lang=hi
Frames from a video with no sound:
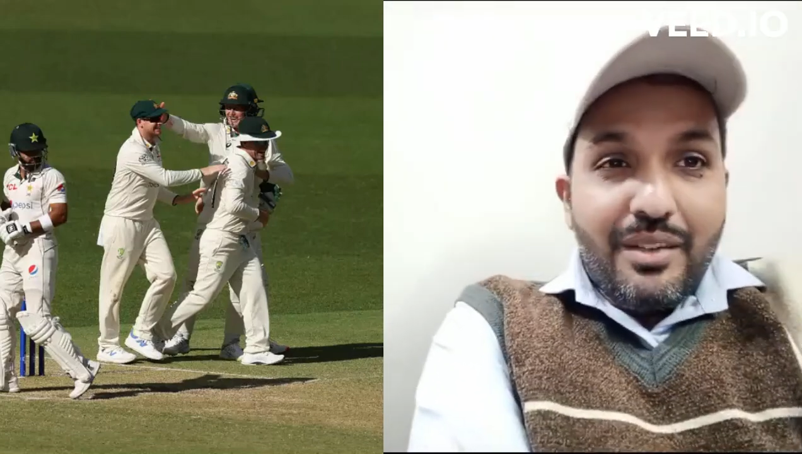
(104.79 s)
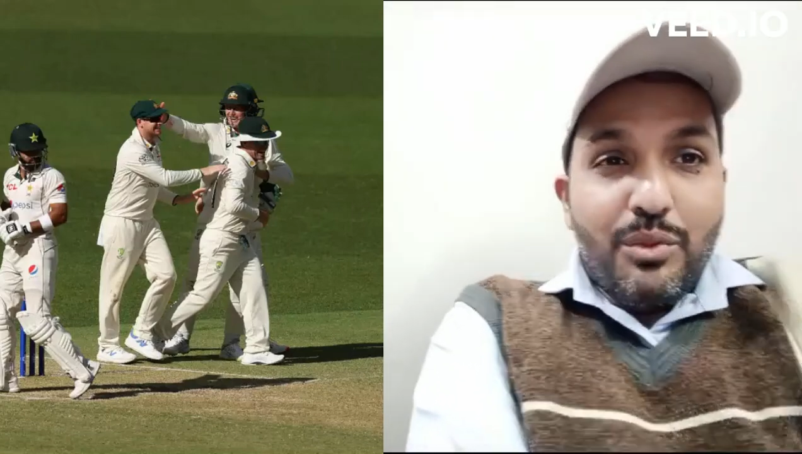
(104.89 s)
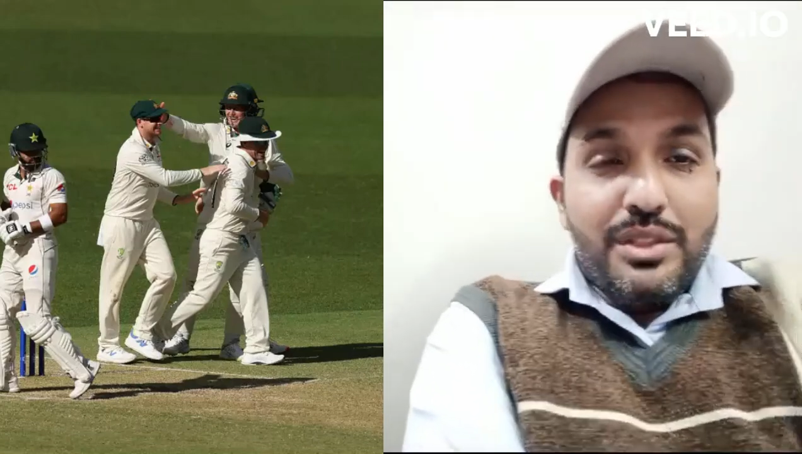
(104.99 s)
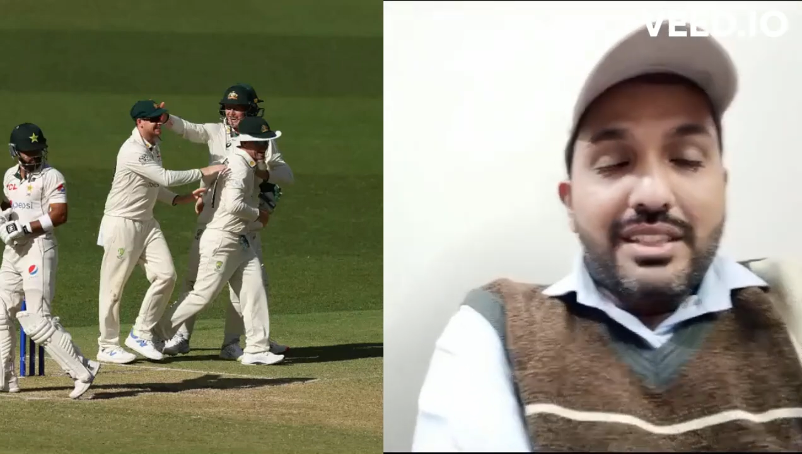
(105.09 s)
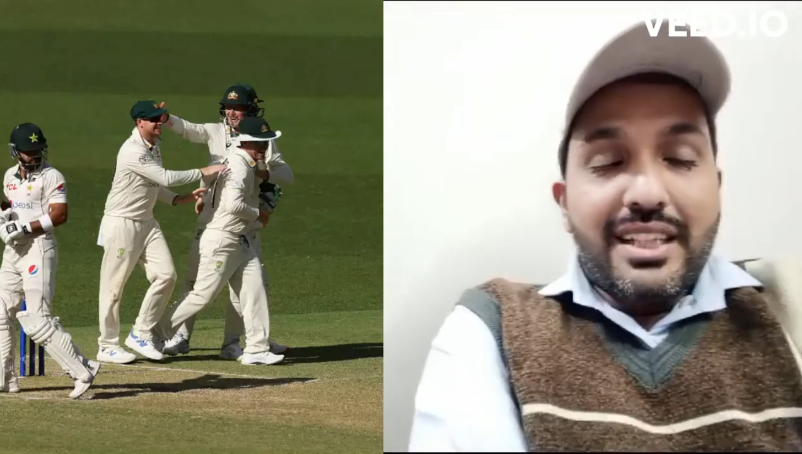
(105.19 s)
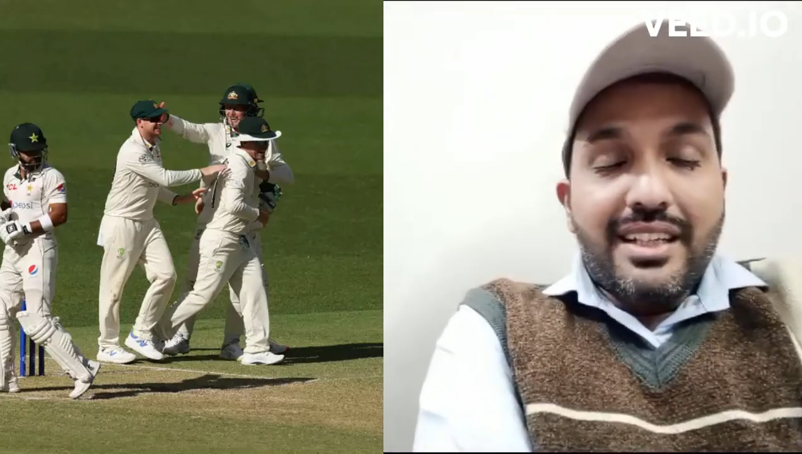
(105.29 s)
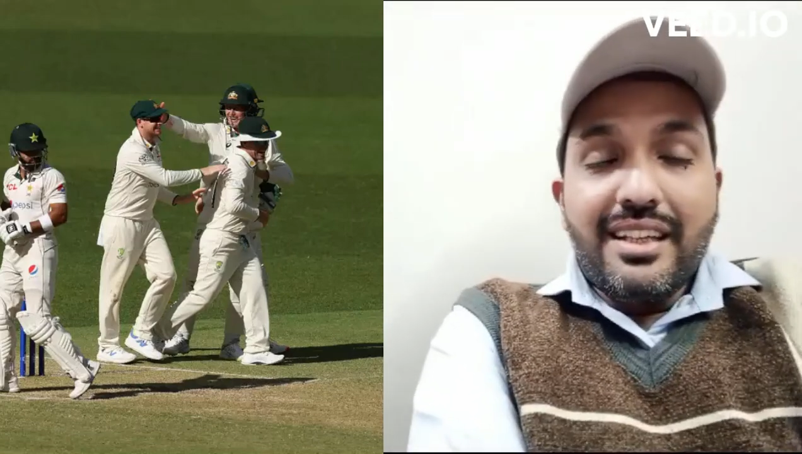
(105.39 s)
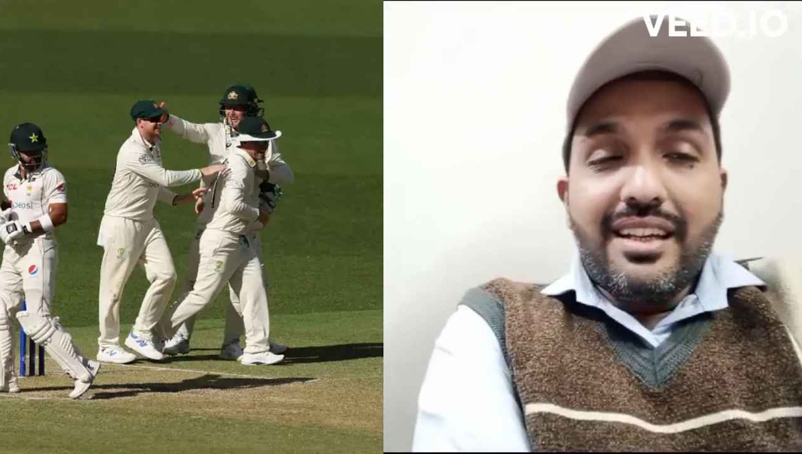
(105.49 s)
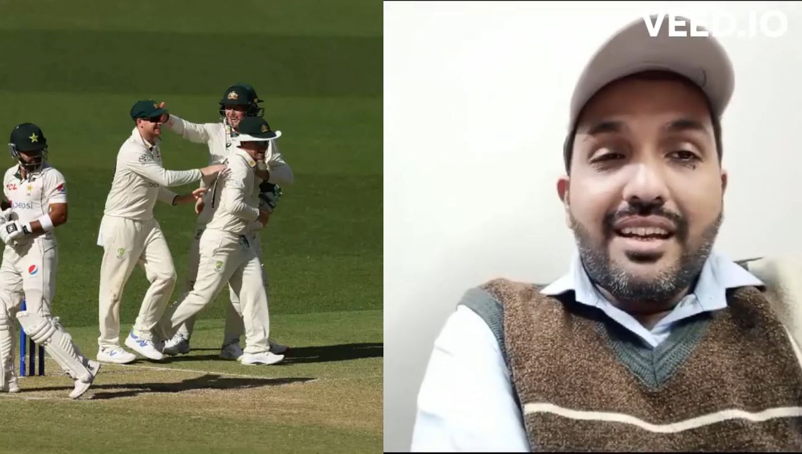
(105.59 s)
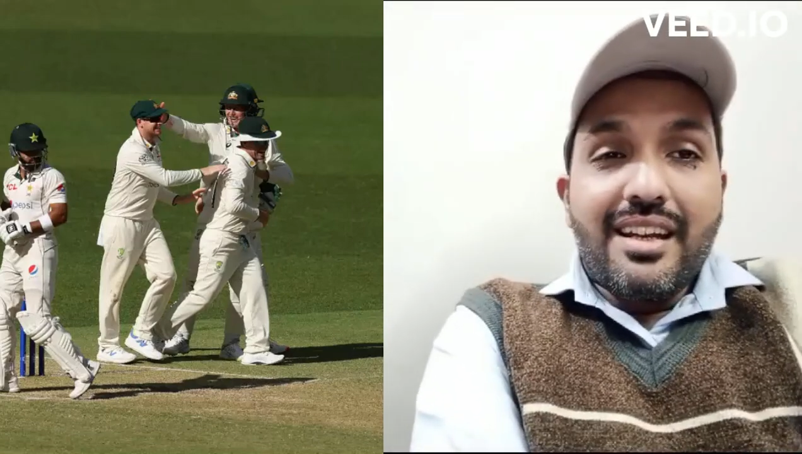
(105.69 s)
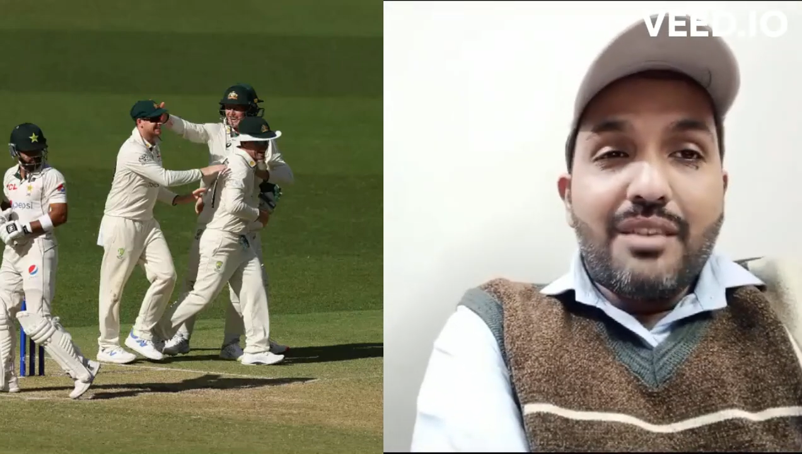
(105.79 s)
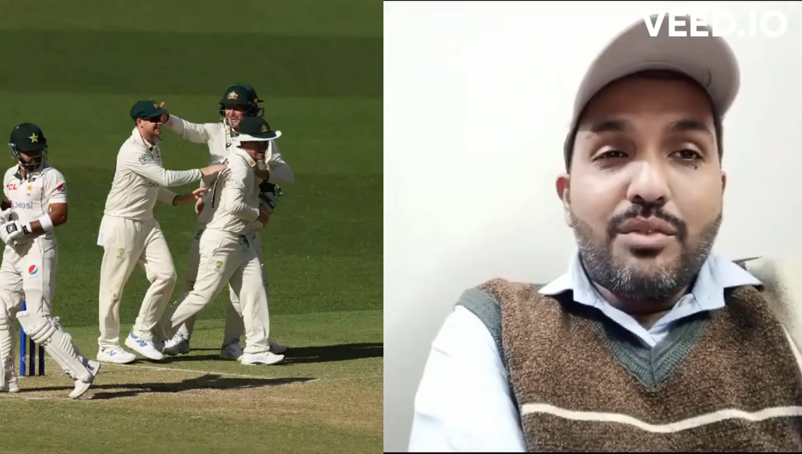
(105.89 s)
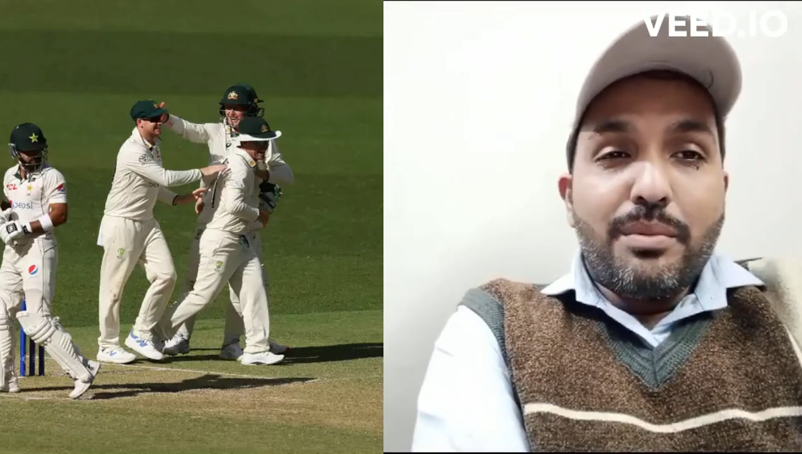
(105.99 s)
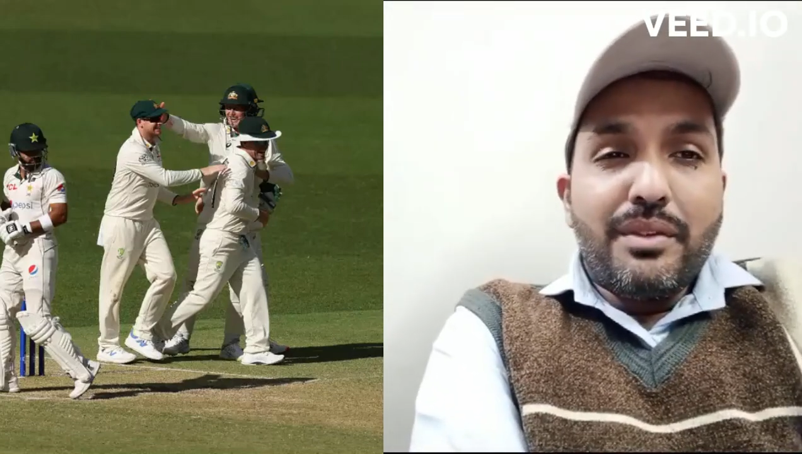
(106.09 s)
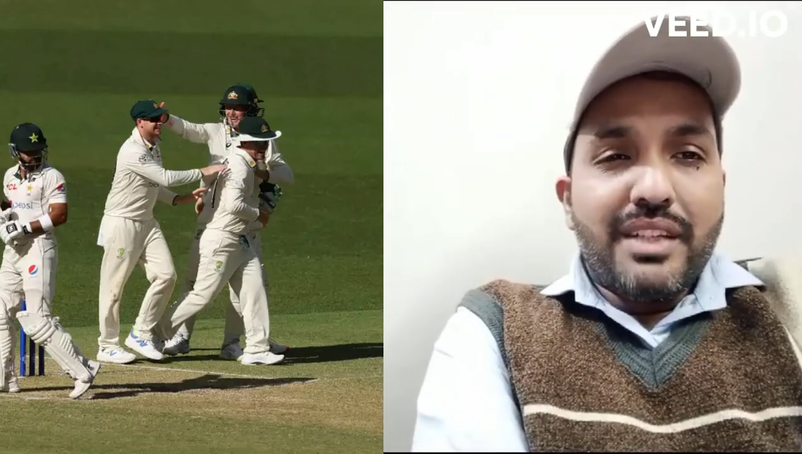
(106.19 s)
वो स्टिक नहीं कर रहा
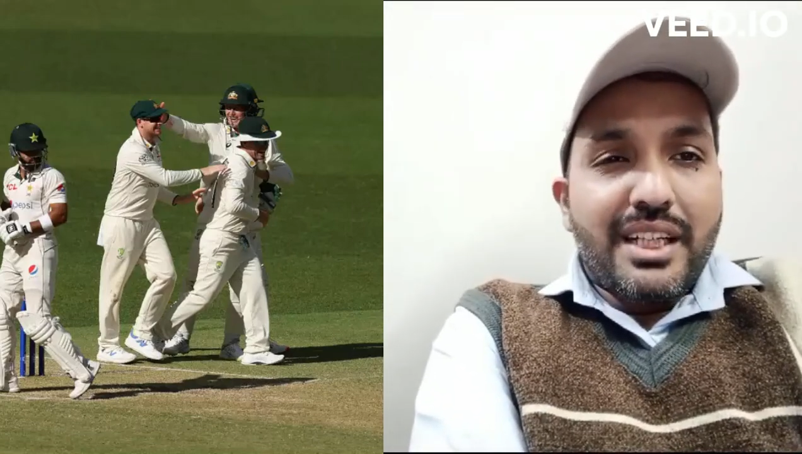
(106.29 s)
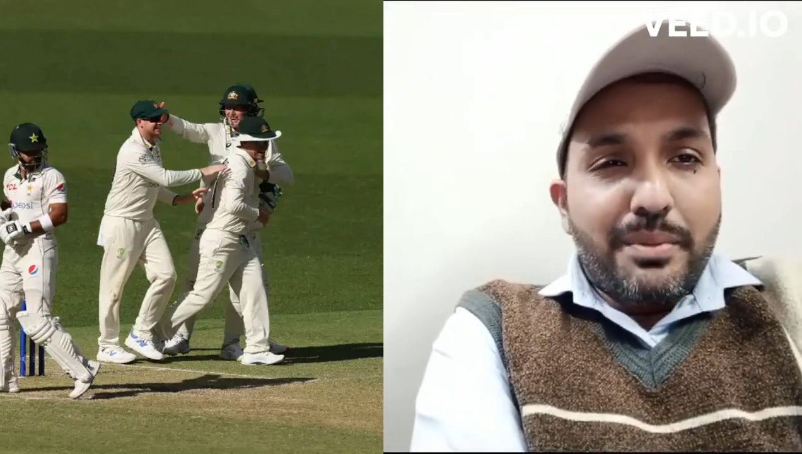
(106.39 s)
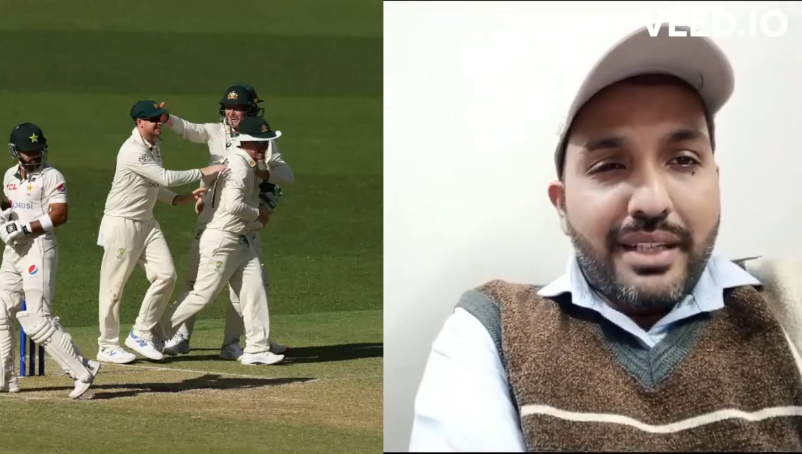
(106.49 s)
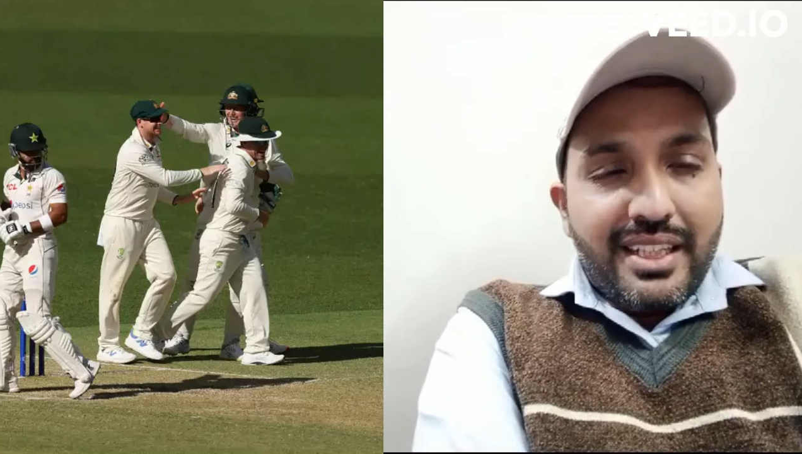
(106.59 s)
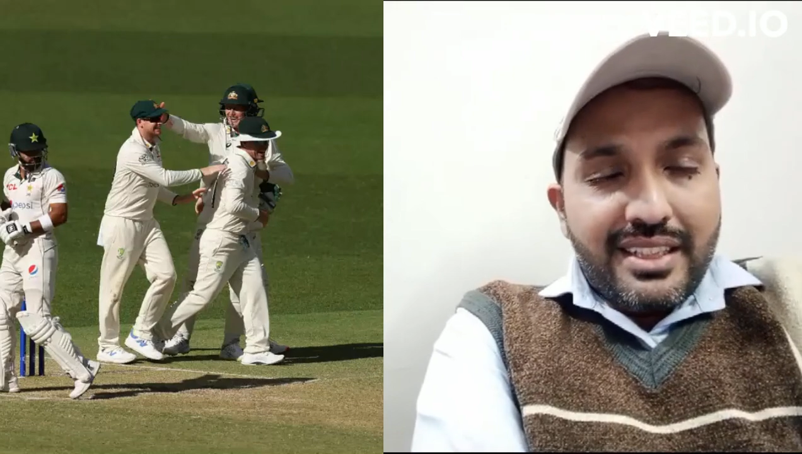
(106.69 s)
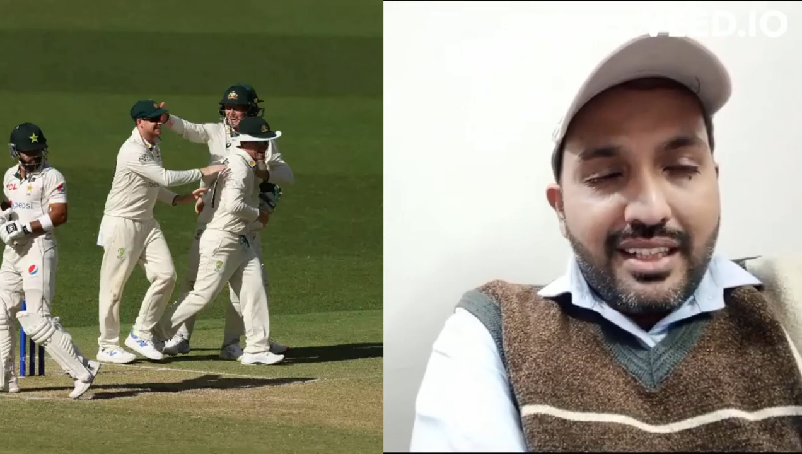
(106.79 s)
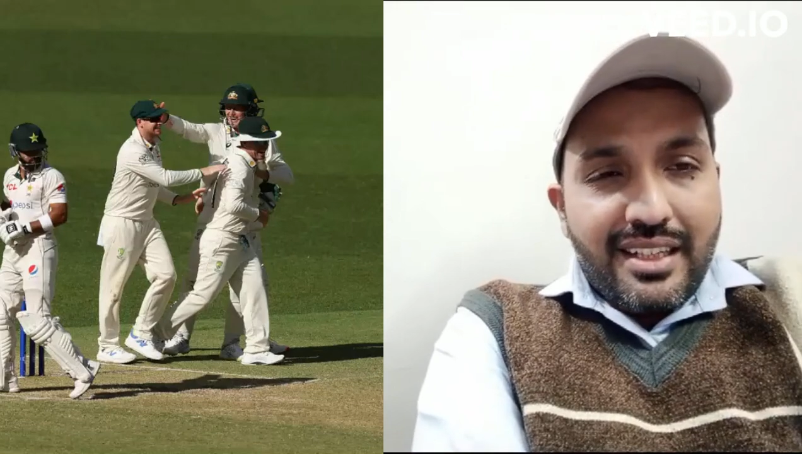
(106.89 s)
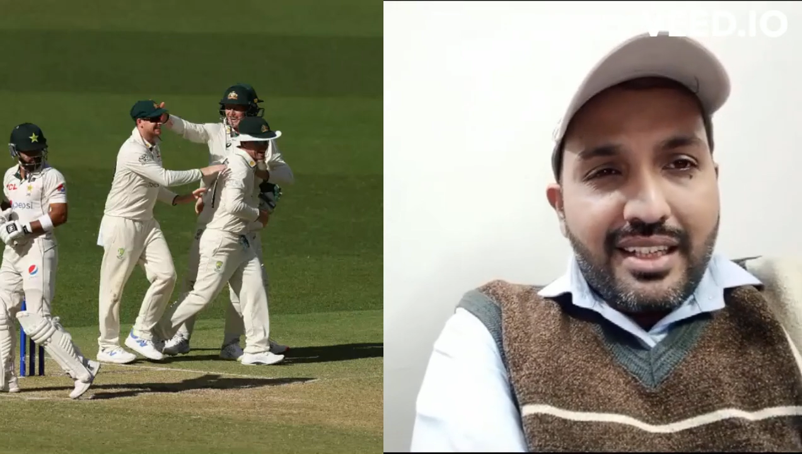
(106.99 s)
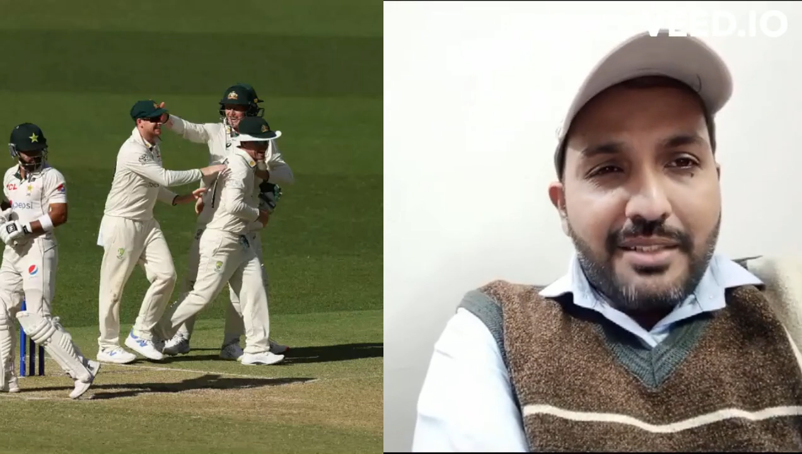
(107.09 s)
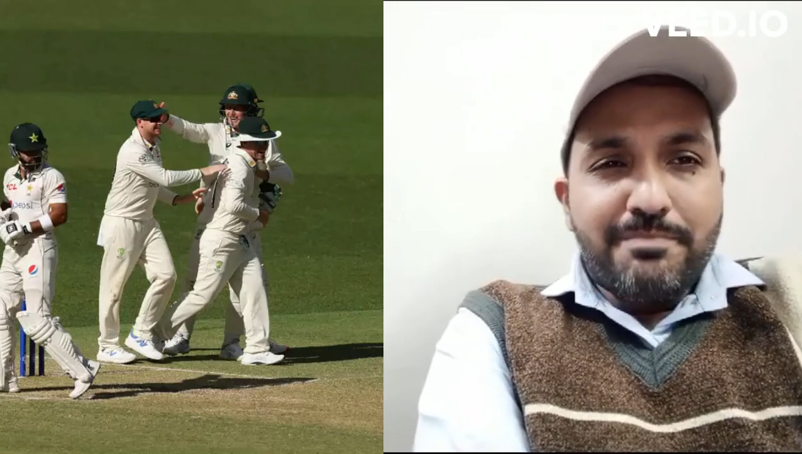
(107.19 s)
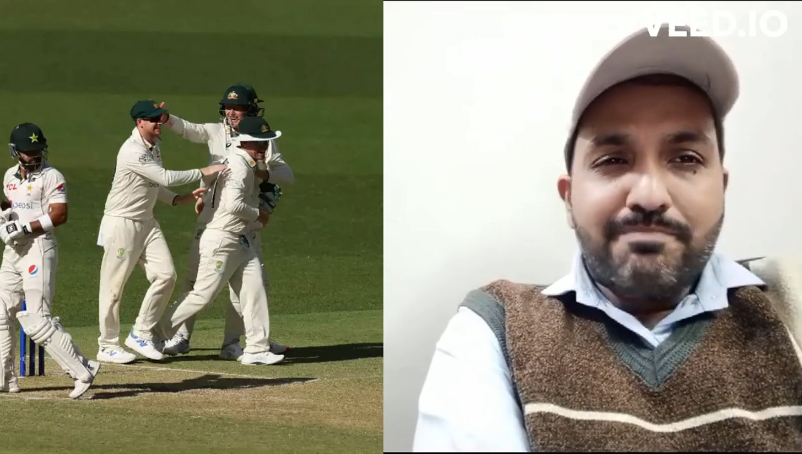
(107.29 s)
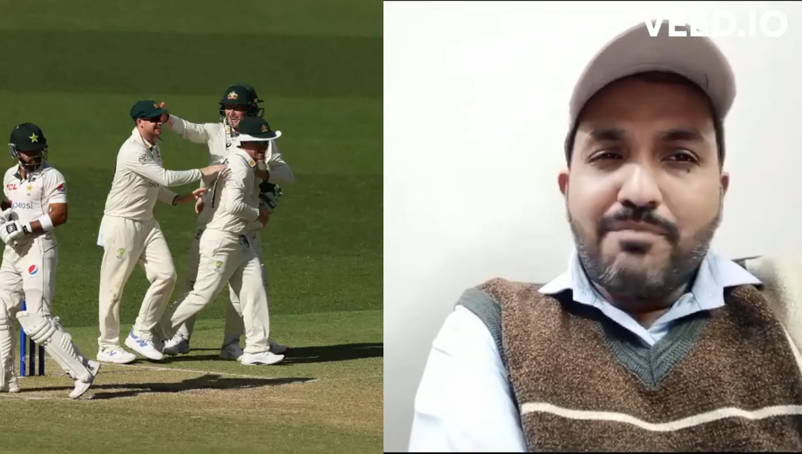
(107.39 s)
वो अपनी विकेट फेंक के जा रहा है